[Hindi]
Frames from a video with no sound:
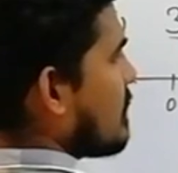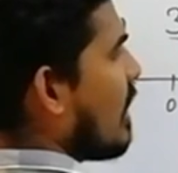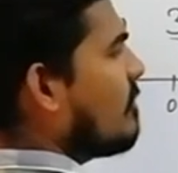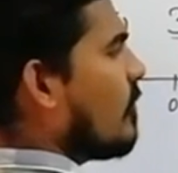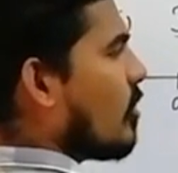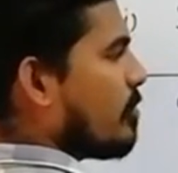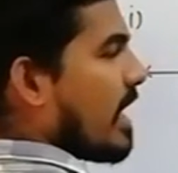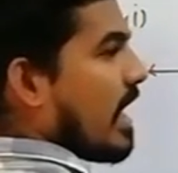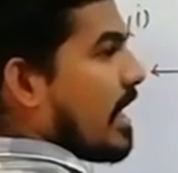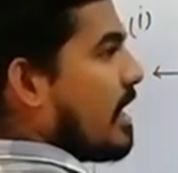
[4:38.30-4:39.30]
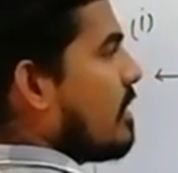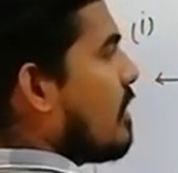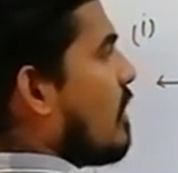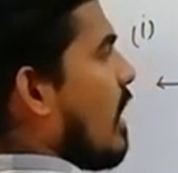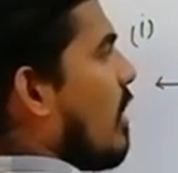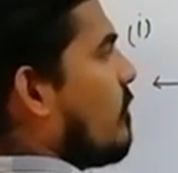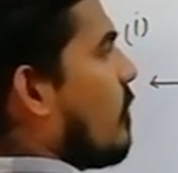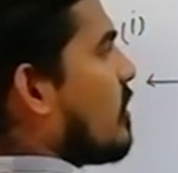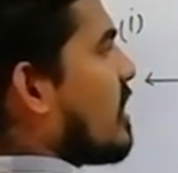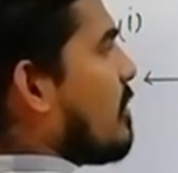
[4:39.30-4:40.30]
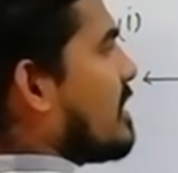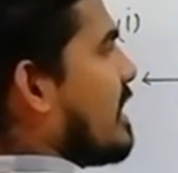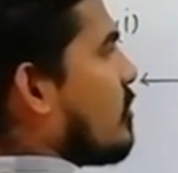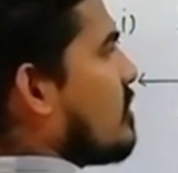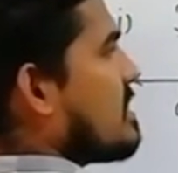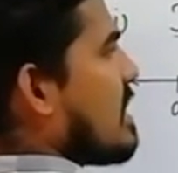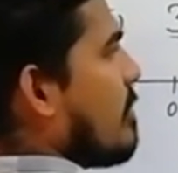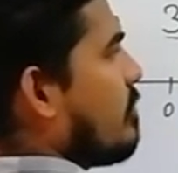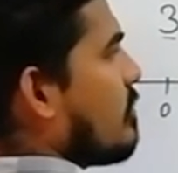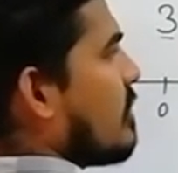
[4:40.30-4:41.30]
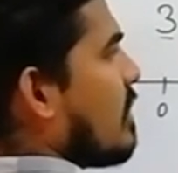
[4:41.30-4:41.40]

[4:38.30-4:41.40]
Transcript: हम फोर पर आ गए अब फोर के बाद एक और स्टेप